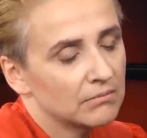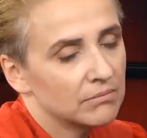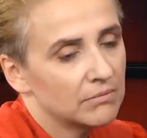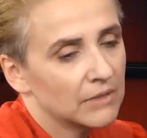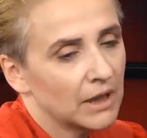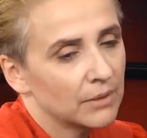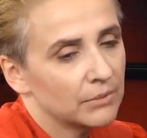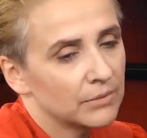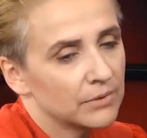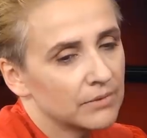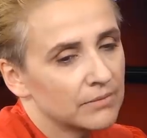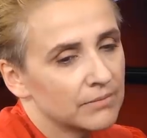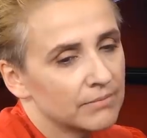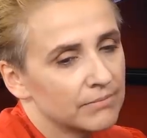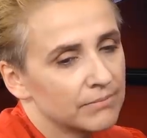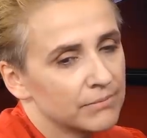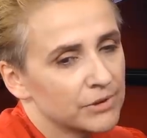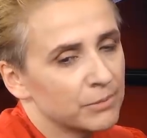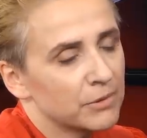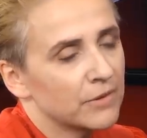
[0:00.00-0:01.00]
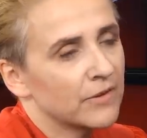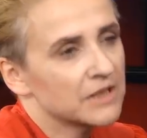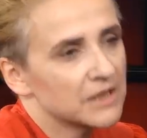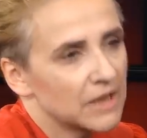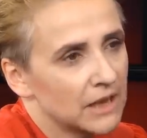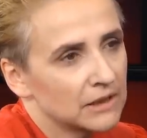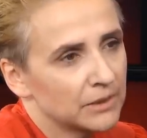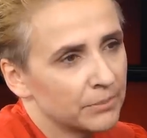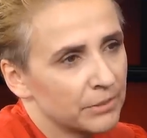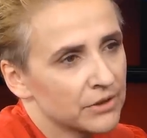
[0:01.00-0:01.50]
jakby
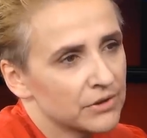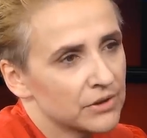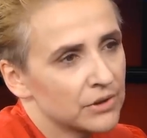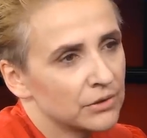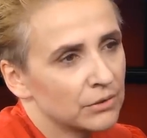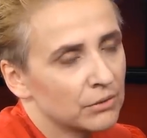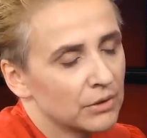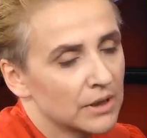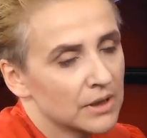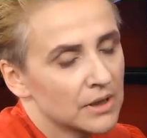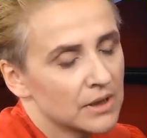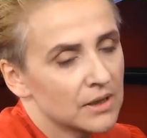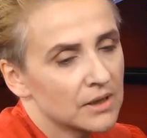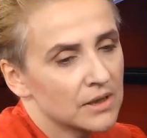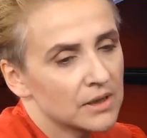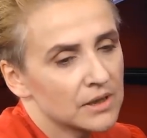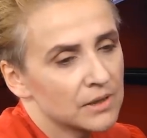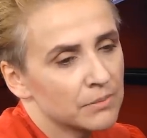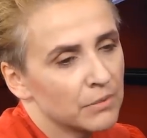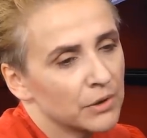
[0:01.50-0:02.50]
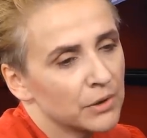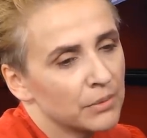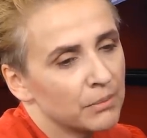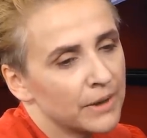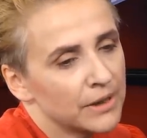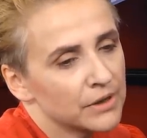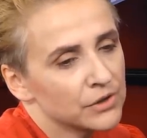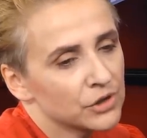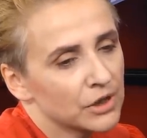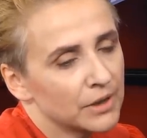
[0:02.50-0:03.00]
przeprowadzała tę procedurę e, z moim
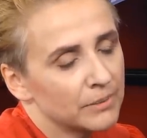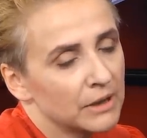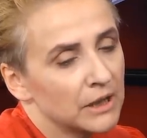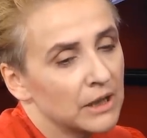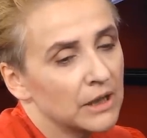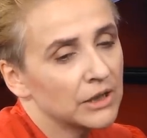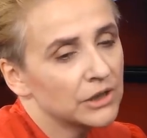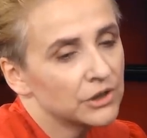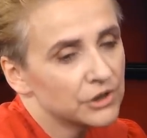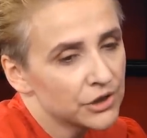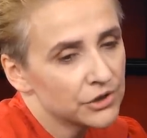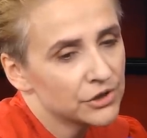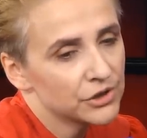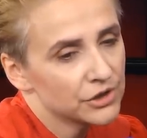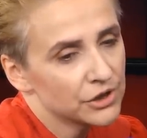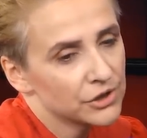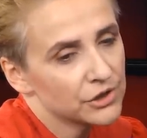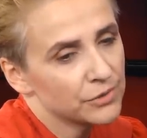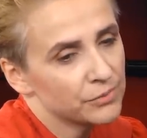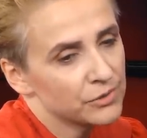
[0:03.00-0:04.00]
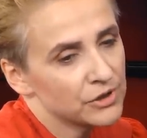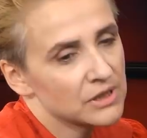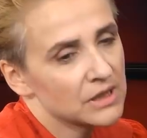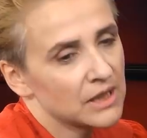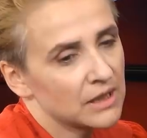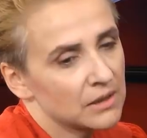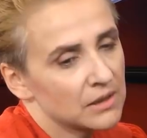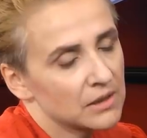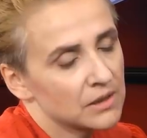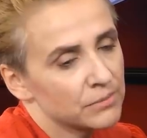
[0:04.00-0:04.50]
mężem i cieszę się, że
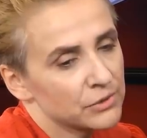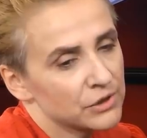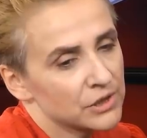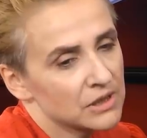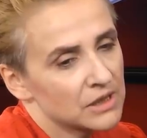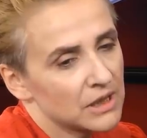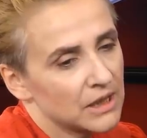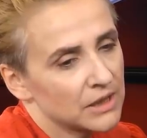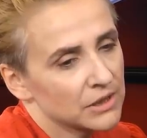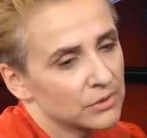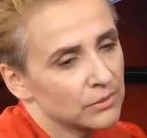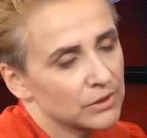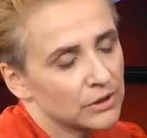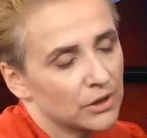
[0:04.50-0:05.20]
psy znalazły